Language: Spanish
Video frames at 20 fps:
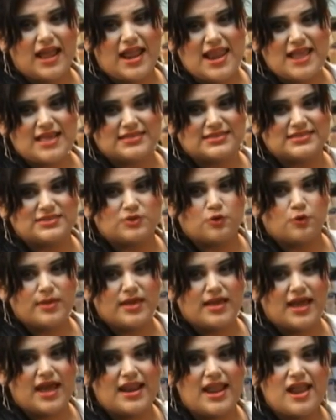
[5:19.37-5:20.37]
que en las que se
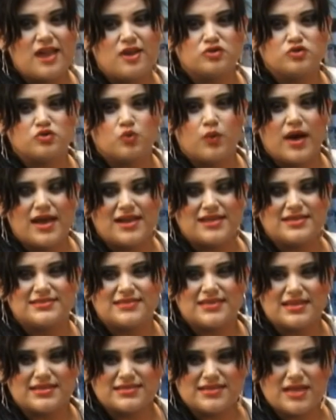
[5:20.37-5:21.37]
ubican en los
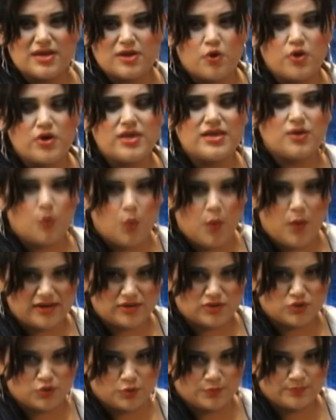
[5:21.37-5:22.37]
lugares tercero y
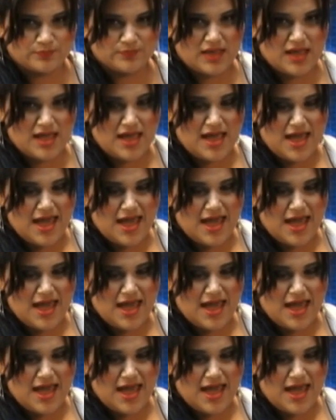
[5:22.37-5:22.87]
cuarto.